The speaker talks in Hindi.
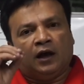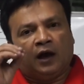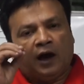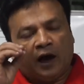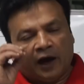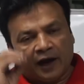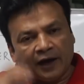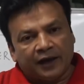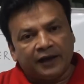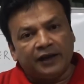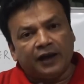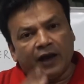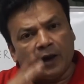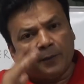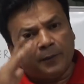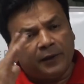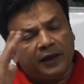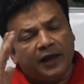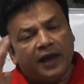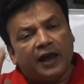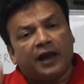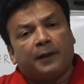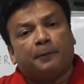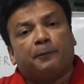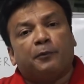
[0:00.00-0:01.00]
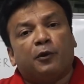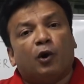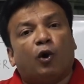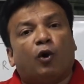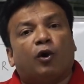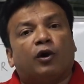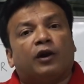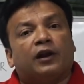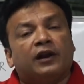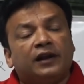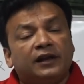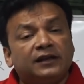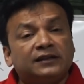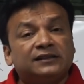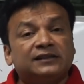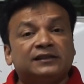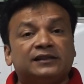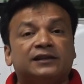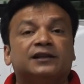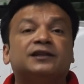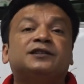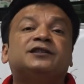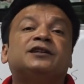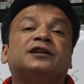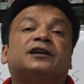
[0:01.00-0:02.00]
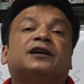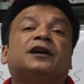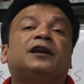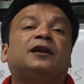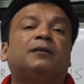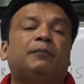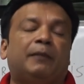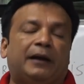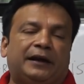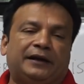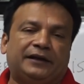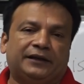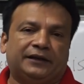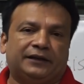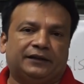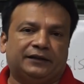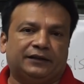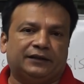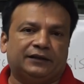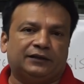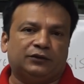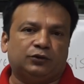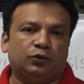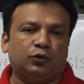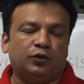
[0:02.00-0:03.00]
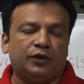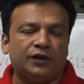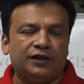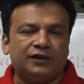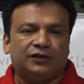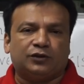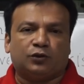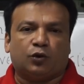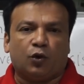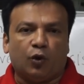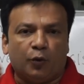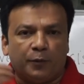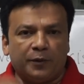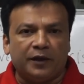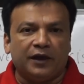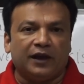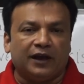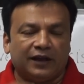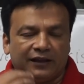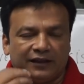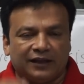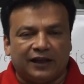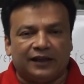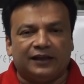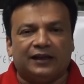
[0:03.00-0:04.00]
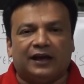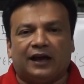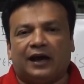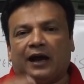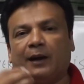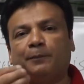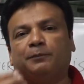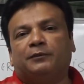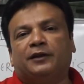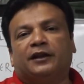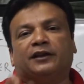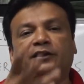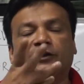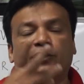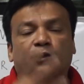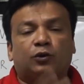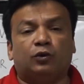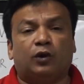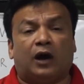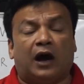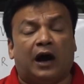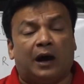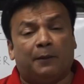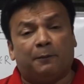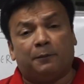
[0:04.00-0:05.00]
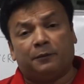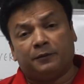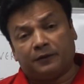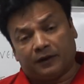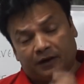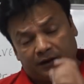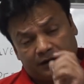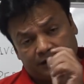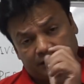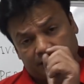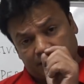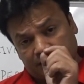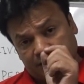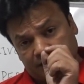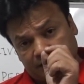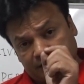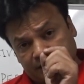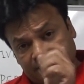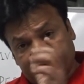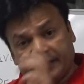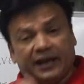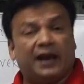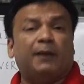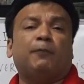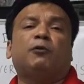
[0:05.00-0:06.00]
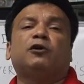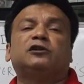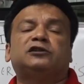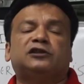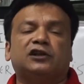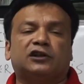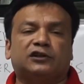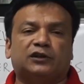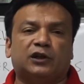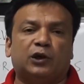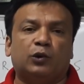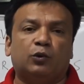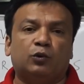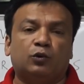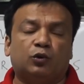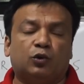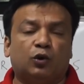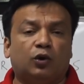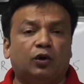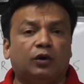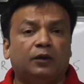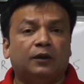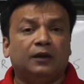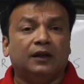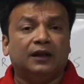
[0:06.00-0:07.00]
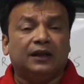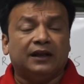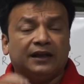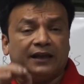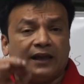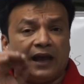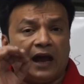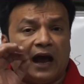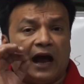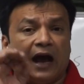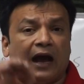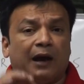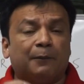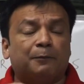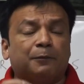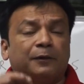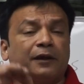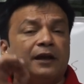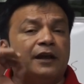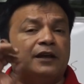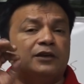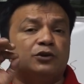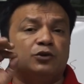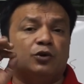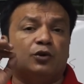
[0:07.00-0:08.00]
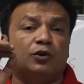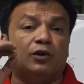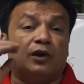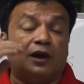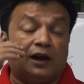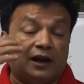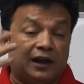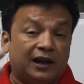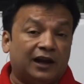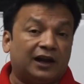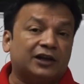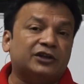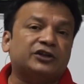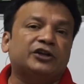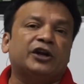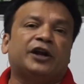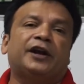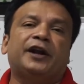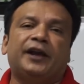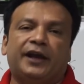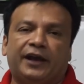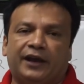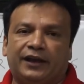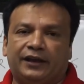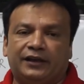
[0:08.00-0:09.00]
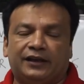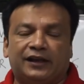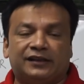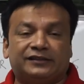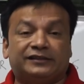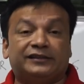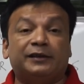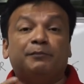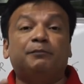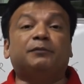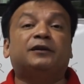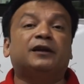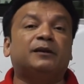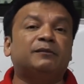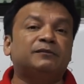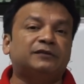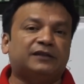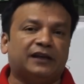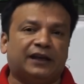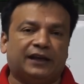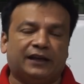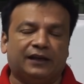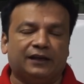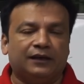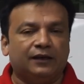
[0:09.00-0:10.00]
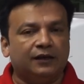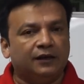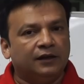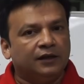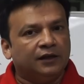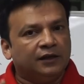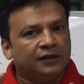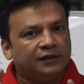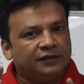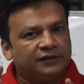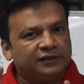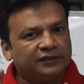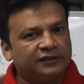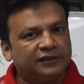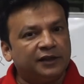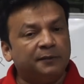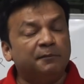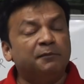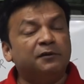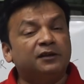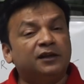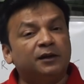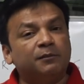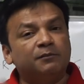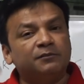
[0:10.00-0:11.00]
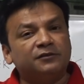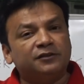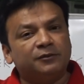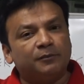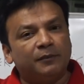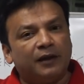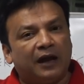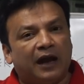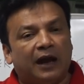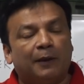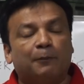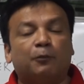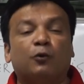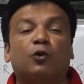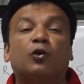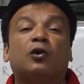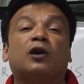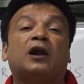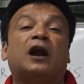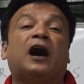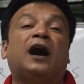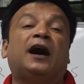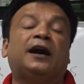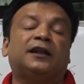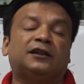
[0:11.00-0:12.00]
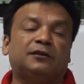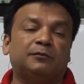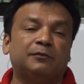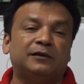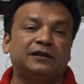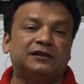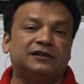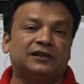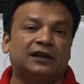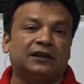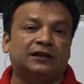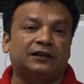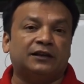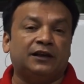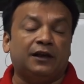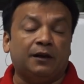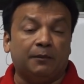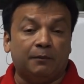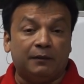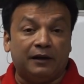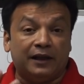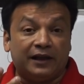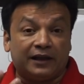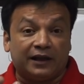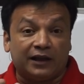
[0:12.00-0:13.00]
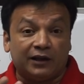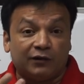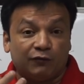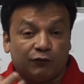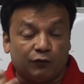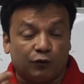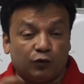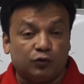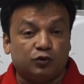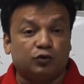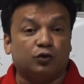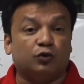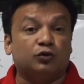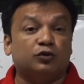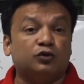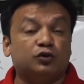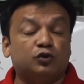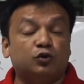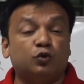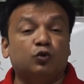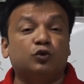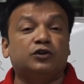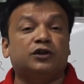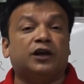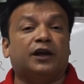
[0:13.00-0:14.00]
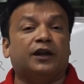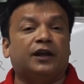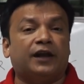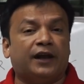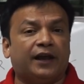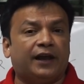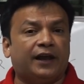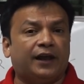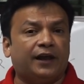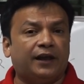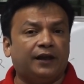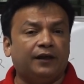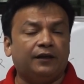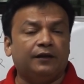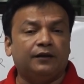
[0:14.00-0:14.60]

हर्निया भी एक प्योरली सर्जिकल मैटर है तो इसको भी आप देते हो आप ये बोल सकते हो उनको कि आपके जो लक्षण है या सिम्टम्स है सिम्टम्स में आपको राहत मिल सकती है लेकिन वो जो सूजन है